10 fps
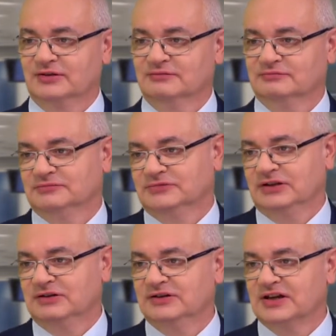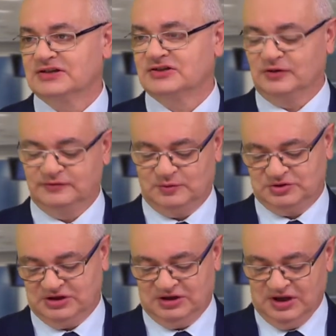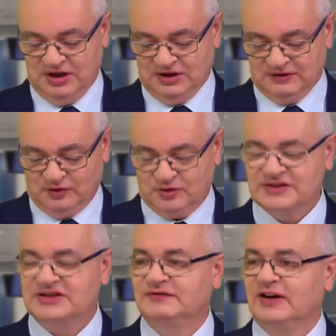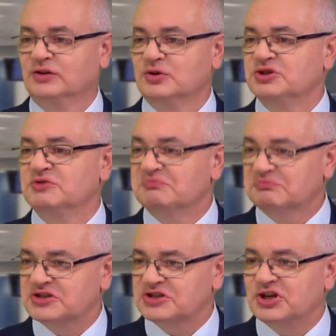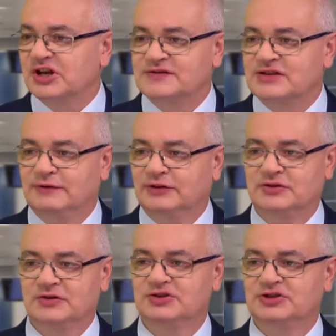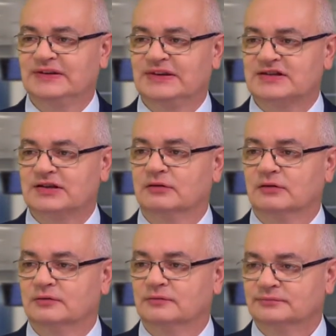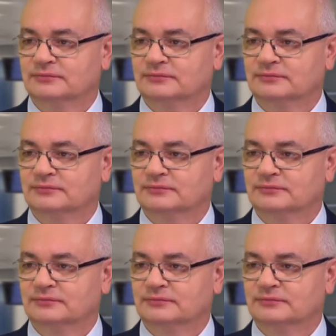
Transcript: No, ten indeks cofnął się w okolice wartości z czerwca 2019 roku.